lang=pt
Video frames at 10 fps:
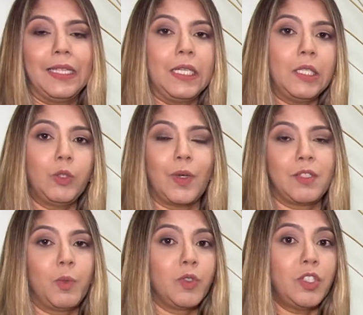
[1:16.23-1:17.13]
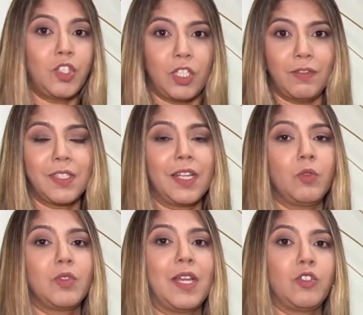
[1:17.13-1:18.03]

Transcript: tanto as positivas que nos